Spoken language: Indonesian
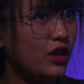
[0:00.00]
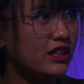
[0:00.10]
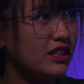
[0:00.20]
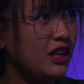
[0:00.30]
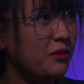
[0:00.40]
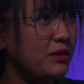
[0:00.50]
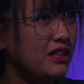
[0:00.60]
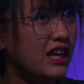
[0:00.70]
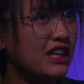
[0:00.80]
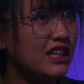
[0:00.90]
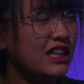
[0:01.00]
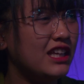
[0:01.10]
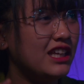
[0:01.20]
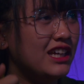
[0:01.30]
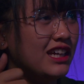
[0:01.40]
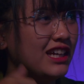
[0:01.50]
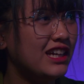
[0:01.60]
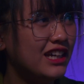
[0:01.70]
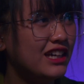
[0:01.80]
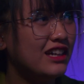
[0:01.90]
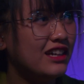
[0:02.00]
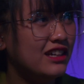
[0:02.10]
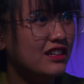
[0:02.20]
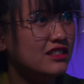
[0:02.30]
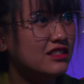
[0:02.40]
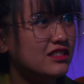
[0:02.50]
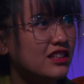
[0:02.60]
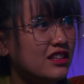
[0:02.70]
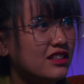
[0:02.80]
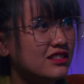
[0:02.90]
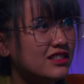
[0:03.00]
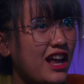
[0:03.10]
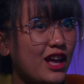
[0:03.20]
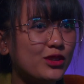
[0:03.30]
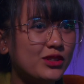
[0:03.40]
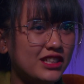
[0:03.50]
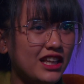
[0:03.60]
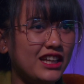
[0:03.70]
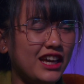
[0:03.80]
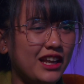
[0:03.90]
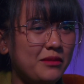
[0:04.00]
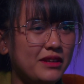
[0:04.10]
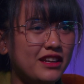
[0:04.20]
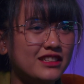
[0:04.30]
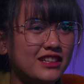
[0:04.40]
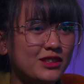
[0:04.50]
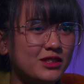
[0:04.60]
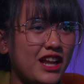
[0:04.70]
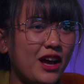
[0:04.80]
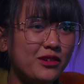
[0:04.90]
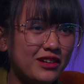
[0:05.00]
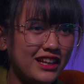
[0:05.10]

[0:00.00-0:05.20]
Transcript: bulan ini lebih dari 100 kali ya, lebih dari 100 lagu